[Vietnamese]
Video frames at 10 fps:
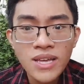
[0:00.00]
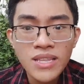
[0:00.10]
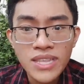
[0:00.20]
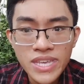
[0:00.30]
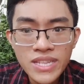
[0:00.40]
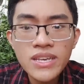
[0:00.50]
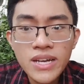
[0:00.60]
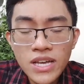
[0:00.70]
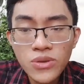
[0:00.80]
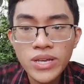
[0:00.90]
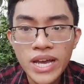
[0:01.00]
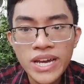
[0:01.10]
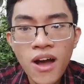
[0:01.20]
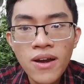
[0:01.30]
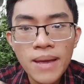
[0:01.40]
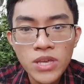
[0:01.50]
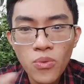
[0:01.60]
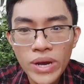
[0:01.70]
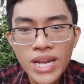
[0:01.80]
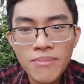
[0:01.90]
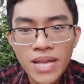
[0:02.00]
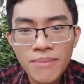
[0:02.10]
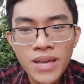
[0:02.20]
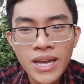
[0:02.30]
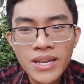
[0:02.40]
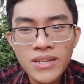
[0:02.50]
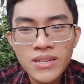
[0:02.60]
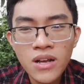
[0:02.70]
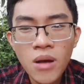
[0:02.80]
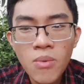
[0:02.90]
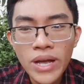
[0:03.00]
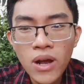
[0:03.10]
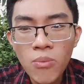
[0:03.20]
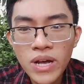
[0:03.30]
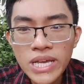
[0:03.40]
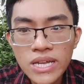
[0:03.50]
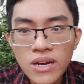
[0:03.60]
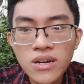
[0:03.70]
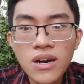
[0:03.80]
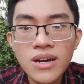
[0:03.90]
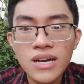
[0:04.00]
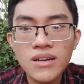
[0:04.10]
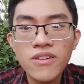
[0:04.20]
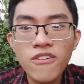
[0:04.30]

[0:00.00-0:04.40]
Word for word: thì chính những cái suy nghĩ đó làm cho quyển này mình cảm thấy nó có một cái không khí gì đó rất là